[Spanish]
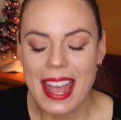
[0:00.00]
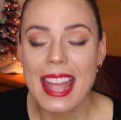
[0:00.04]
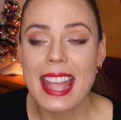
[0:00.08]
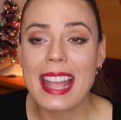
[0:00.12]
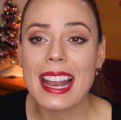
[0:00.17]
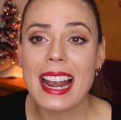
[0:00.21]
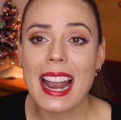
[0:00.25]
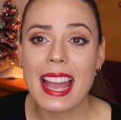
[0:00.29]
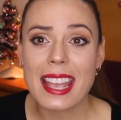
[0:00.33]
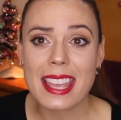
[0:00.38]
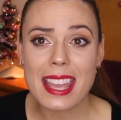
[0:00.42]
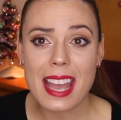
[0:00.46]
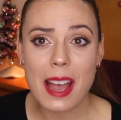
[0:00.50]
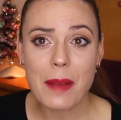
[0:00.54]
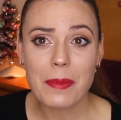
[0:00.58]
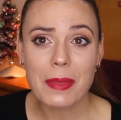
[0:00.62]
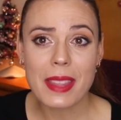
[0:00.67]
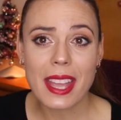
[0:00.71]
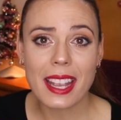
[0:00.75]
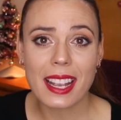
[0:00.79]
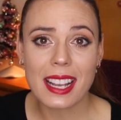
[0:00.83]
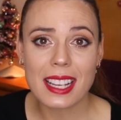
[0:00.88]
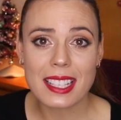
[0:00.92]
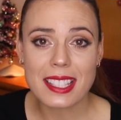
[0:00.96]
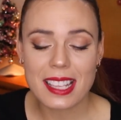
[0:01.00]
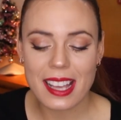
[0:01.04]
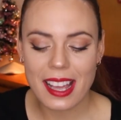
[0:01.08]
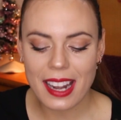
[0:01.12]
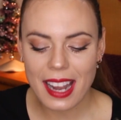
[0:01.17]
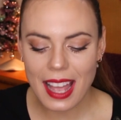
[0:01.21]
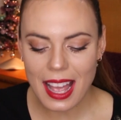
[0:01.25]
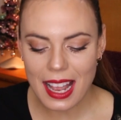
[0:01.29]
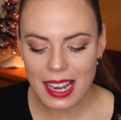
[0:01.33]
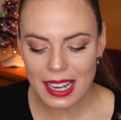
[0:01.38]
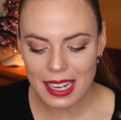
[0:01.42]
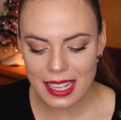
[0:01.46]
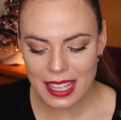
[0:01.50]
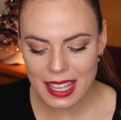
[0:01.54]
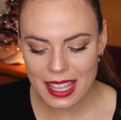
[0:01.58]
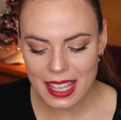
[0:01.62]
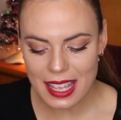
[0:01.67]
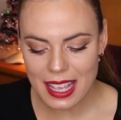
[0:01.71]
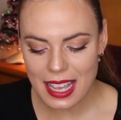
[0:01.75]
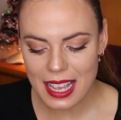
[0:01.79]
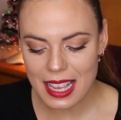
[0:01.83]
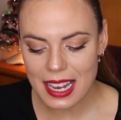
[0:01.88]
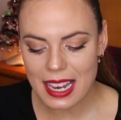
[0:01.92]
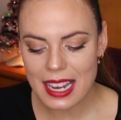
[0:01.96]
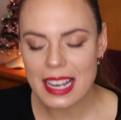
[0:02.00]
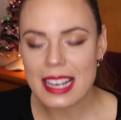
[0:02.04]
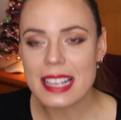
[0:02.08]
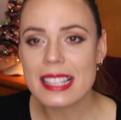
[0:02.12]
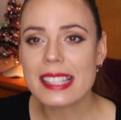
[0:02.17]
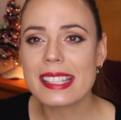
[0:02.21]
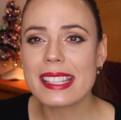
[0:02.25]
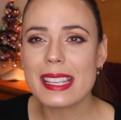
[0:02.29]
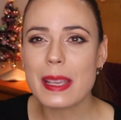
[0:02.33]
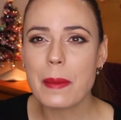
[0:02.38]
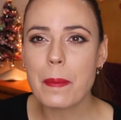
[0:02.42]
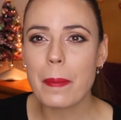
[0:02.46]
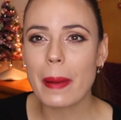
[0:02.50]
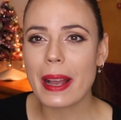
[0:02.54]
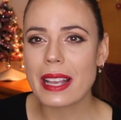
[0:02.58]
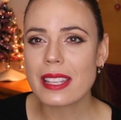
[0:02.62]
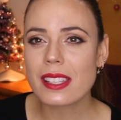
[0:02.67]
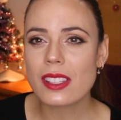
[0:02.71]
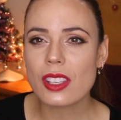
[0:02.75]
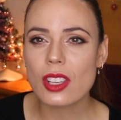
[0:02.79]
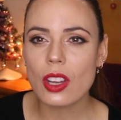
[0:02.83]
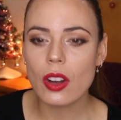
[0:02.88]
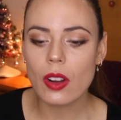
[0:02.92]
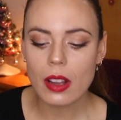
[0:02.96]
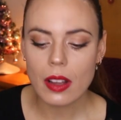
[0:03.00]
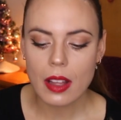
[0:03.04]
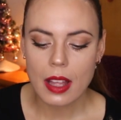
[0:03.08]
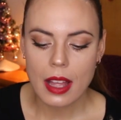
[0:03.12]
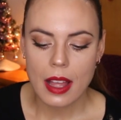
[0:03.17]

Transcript: el Ayam de Cacharel y el Si Pasión